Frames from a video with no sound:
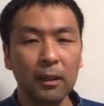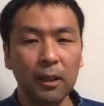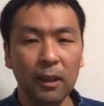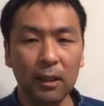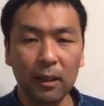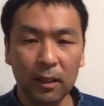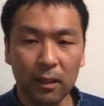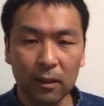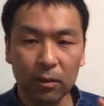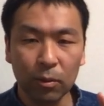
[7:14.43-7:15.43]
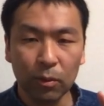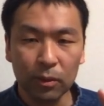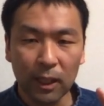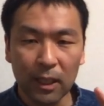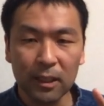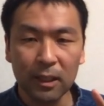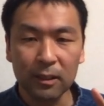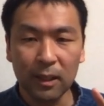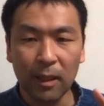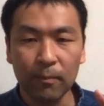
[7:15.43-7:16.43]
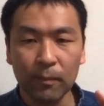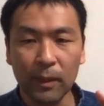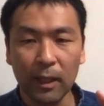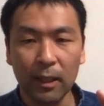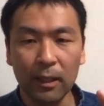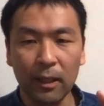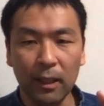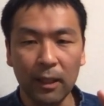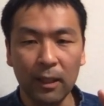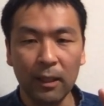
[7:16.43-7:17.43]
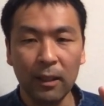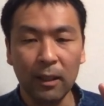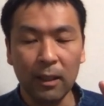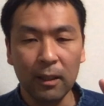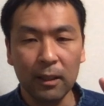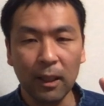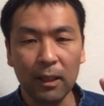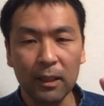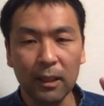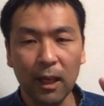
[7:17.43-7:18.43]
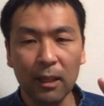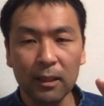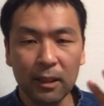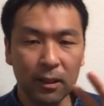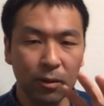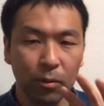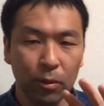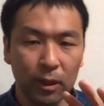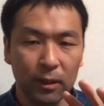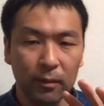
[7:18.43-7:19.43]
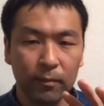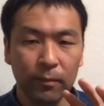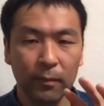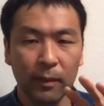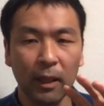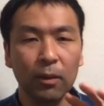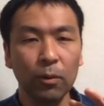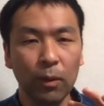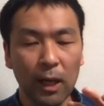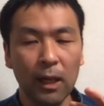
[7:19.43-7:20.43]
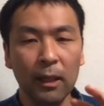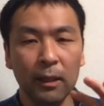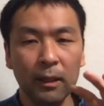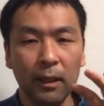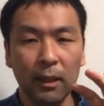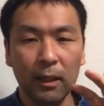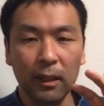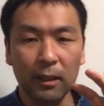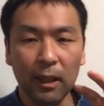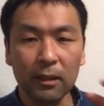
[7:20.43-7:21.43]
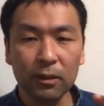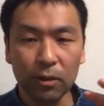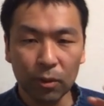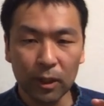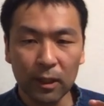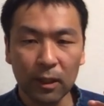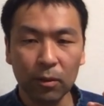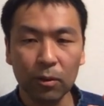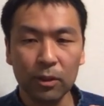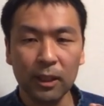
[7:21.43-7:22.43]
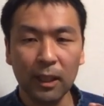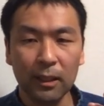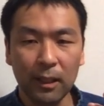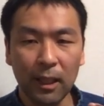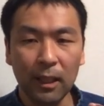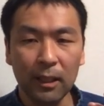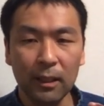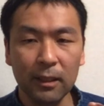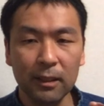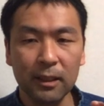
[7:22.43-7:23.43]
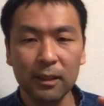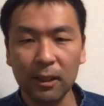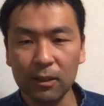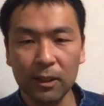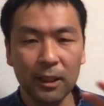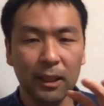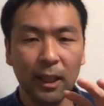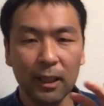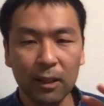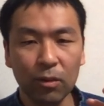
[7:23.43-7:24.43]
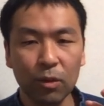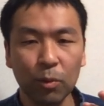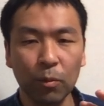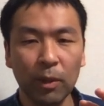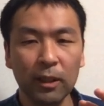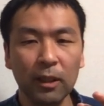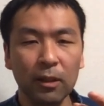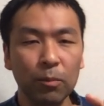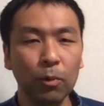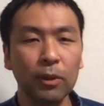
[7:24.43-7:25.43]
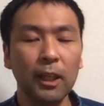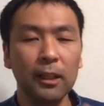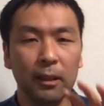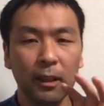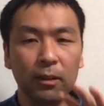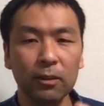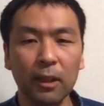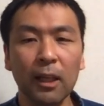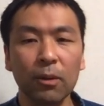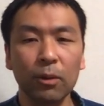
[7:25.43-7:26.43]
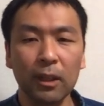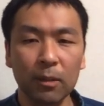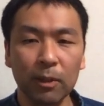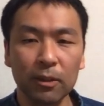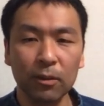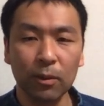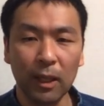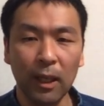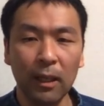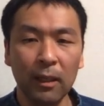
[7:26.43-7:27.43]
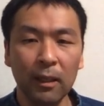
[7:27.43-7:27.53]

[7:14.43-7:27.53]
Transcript: でその際にですね、えー、やはりアンティークコインなどはタンス預金などと違って診察切り替えなどにも全く問題なく対応できますので